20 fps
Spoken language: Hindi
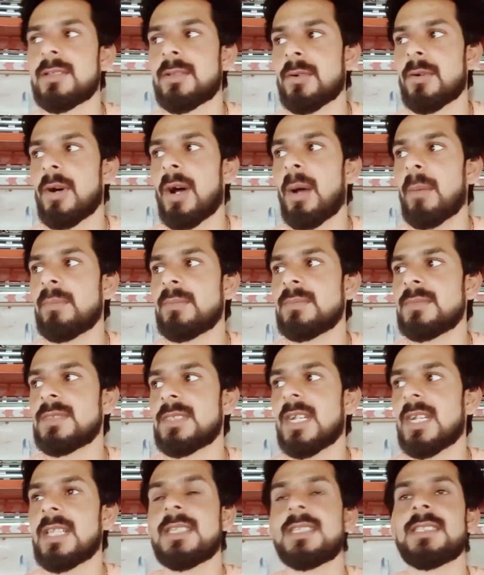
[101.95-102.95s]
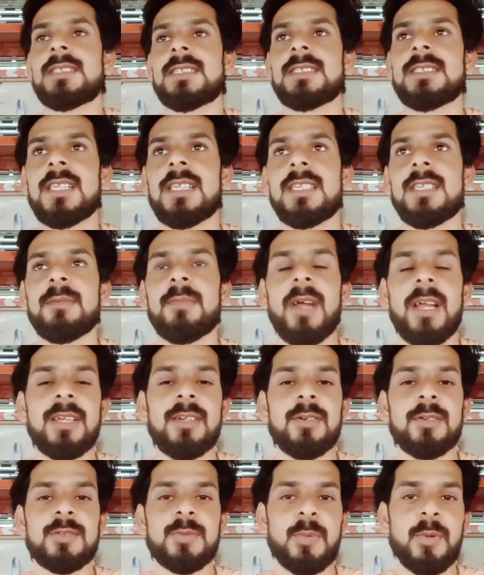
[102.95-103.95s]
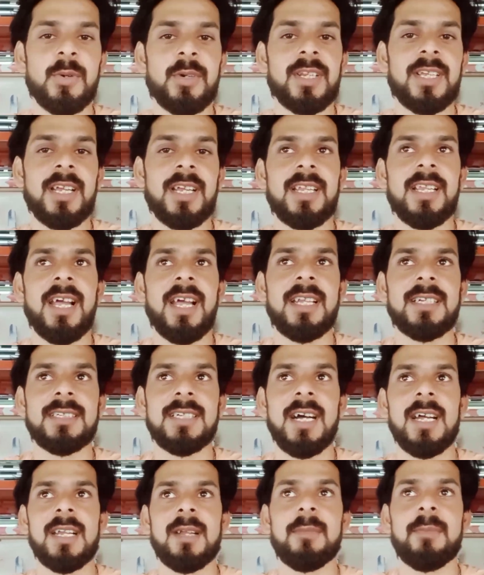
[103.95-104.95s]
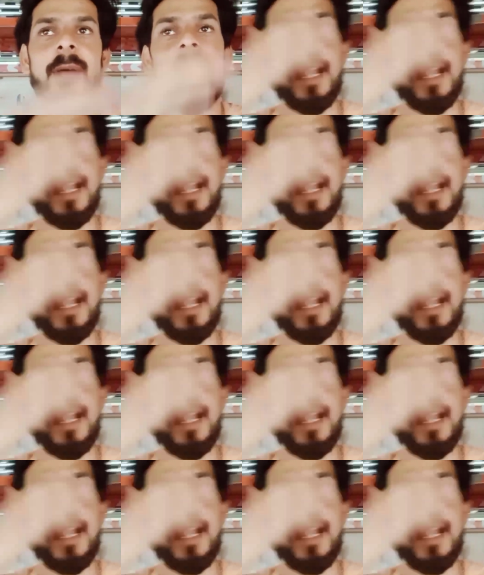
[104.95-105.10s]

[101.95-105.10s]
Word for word: तो आप जल्दी से जल्दी भाई को सपोर्ट करें यार गाना